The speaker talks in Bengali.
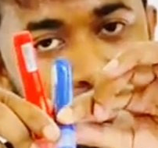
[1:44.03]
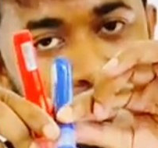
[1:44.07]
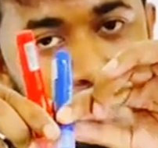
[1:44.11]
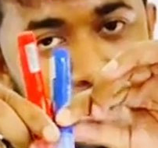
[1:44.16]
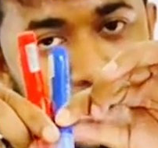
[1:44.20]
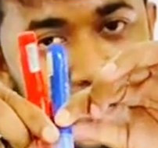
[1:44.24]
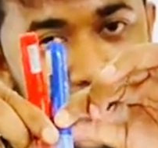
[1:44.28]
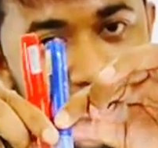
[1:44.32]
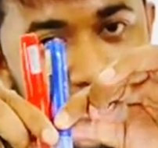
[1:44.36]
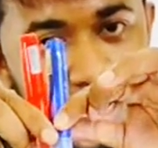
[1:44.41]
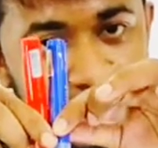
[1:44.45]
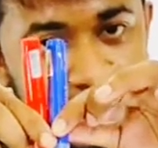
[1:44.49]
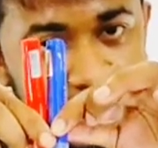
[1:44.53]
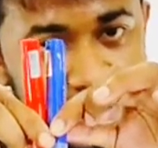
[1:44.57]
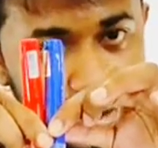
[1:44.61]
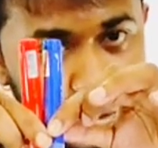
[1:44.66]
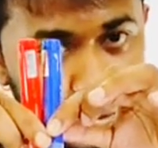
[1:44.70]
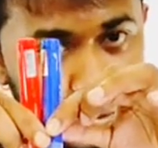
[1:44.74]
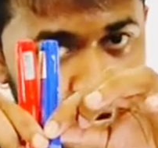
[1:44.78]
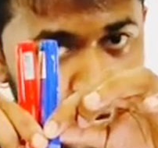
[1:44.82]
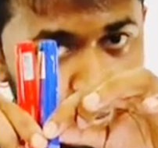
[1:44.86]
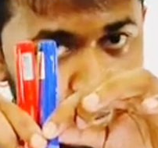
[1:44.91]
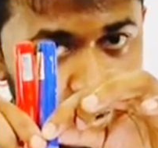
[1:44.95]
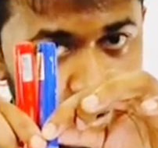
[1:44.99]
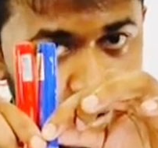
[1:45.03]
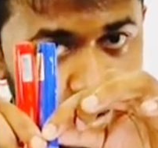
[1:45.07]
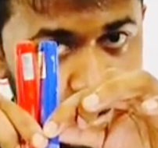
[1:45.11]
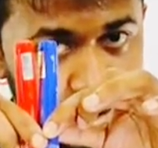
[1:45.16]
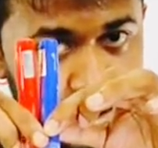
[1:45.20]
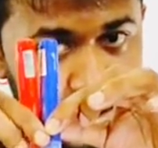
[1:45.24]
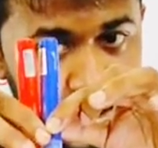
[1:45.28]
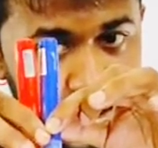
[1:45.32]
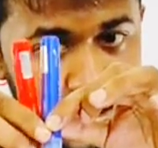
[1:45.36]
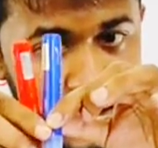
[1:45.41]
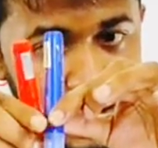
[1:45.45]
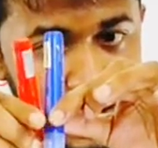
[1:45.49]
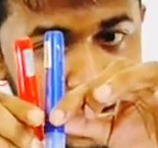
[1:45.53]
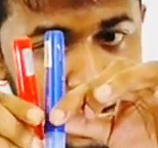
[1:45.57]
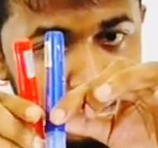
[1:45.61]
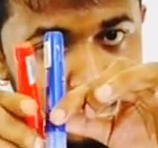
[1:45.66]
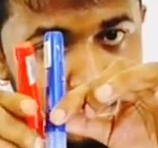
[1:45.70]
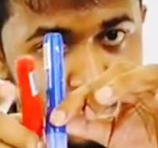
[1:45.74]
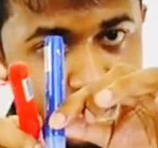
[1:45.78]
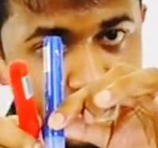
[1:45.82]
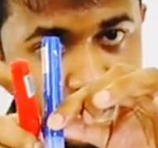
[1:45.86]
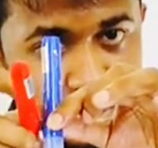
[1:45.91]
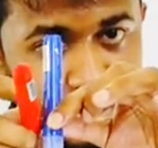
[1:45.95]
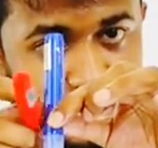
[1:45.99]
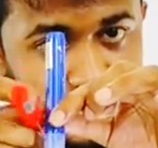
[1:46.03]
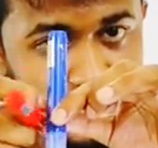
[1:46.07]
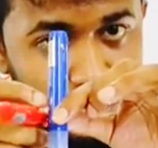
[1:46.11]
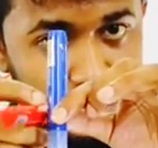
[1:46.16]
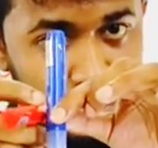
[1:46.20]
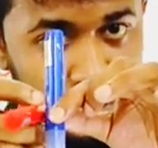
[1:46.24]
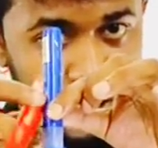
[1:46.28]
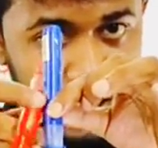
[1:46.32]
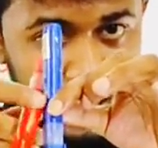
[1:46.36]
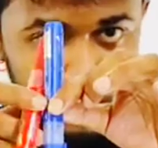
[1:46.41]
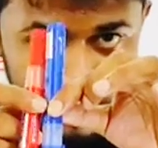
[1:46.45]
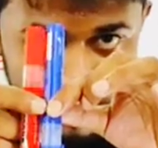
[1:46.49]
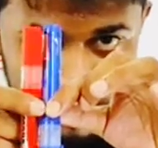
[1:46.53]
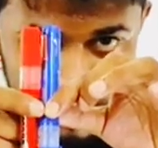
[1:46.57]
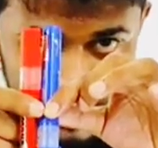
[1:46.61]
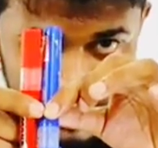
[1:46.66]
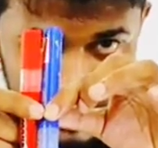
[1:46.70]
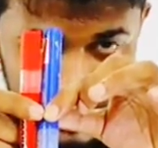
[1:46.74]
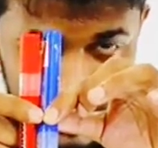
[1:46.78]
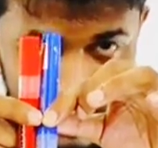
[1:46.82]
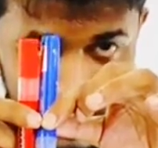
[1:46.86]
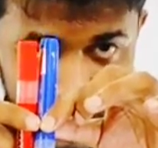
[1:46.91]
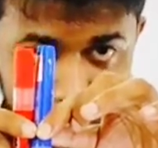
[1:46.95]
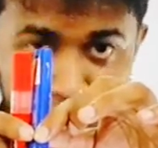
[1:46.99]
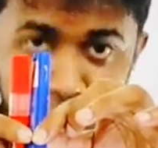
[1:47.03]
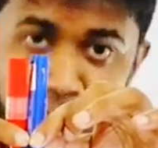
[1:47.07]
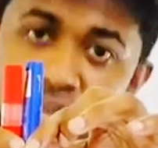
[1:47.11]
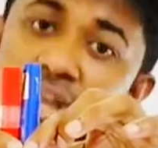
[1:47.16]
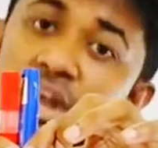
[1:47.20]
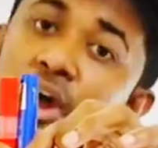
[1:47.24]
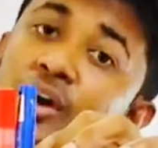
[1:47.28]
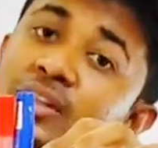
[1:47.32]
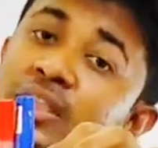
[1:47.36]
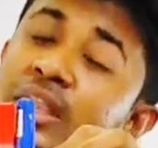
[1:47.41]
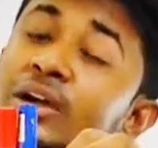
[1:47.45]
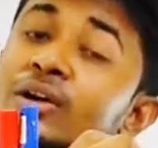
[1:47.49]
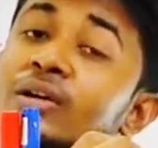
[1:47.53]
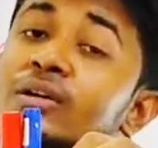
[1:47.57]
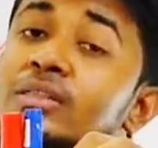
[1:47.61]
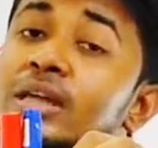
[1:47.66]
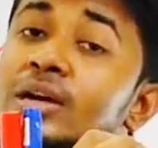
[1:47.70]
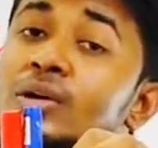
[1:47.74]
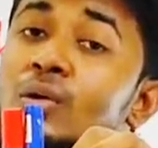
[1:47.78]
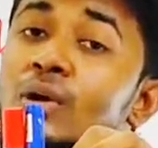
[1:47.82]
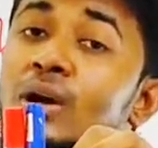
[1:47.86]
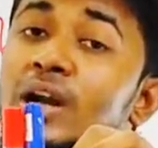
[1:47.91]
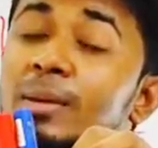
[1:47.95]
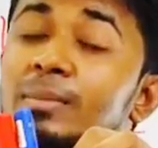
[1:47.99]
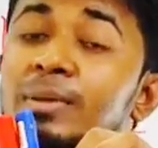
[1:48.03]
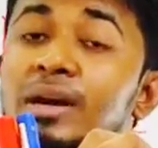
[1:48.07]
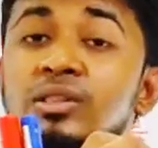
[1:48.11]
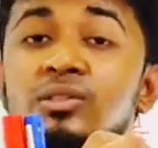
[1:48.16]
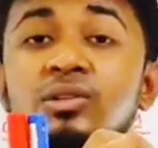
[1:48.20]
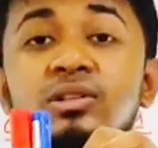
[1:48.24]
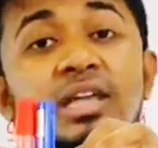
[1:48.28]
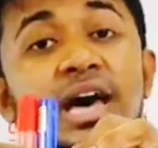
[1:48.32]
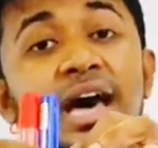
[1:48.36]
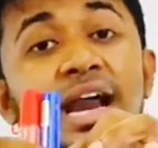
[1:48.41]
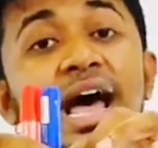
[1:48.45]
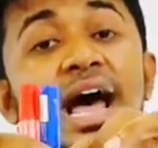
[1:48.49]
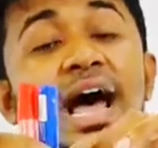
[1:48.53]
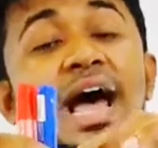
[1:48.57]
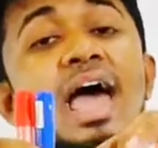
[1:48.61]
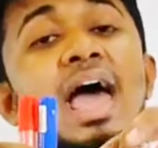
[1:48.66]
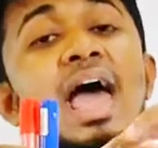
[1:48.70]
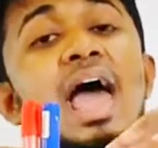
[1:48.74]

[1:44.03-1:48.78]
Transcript: গরিকাটার দিকে ঘুরালাম অর্ধেক বিপরীত দিকে ঘুরালাম অর্ধেক দুইটাই অর্ধেক অর্ধেক ঘুরালাম কিন্তু তারা